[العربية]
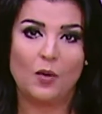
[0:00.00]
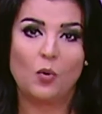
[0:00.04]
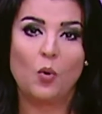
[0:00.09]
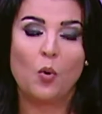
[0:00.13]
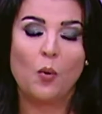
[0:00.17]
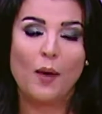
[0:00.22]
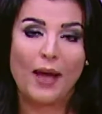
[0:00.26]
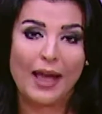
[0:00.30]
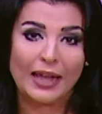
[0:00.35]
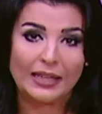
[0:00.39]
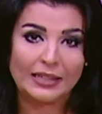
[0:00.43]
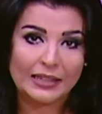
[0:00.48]

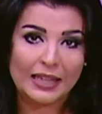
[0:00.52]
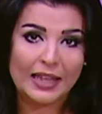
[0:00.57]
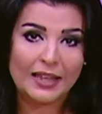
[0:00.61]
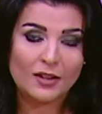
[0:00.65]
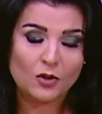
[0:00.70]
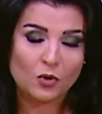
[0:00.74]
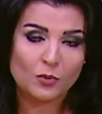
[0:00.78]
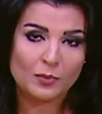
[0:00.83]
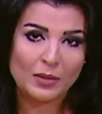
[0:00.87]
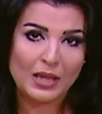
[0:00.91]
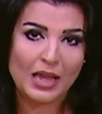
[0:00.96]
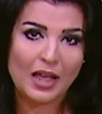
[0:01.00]
ووعدناه
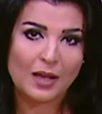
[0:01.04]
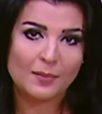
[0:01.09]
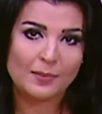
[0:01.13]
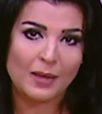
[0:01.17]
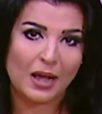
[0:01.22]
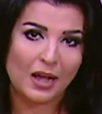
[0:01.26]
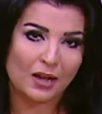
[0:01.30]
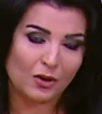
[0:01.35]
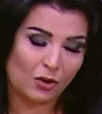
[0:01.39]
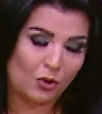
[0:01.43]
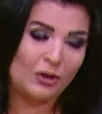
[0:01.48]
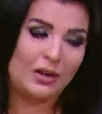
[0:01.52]
يوميها
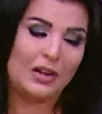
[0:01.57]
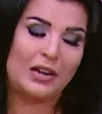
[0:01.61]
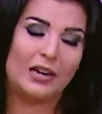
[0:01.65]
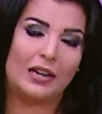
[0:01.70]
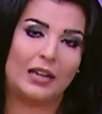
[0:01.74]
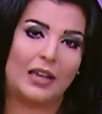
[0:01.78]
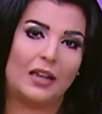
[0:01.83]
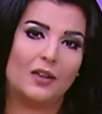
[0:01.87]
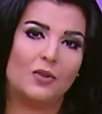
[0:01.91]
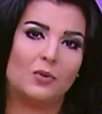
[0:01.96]
مع كل اللي